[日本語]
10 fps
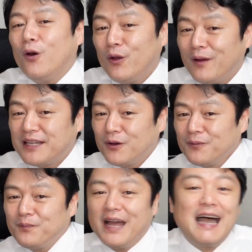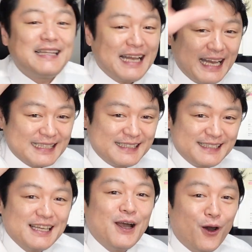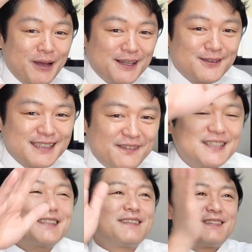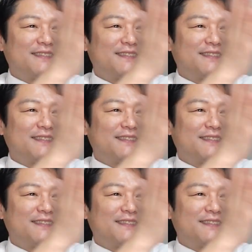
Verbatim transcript: お祝いのハイタッチおめでとうございます